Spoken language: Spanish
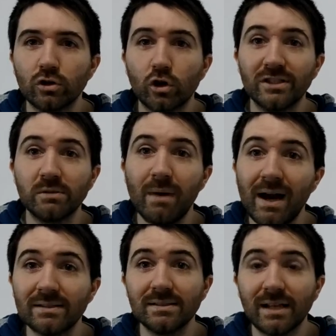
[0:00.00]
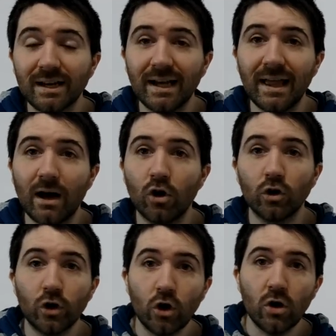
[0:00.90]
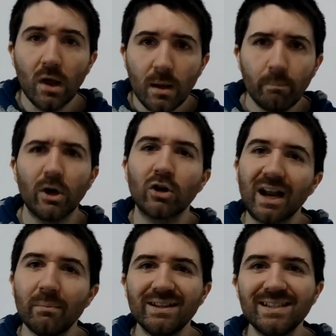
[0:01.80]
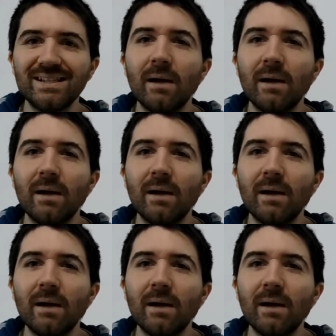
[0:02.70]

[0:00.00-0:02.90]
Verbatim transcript: con Smart, si se queda o no, pero realmente ya